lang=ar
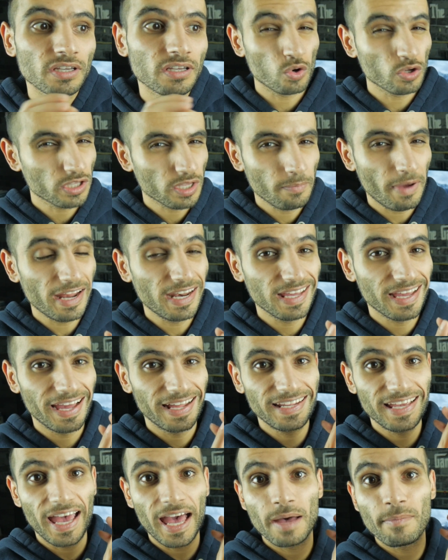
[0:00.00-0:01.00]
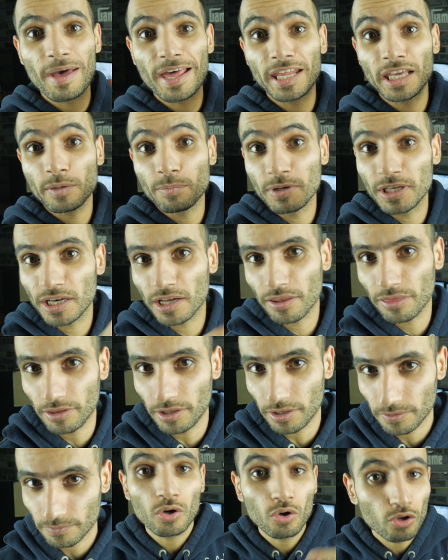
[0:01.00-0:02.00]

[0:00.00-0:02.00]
كنت معلق عليه امال كبيره كثير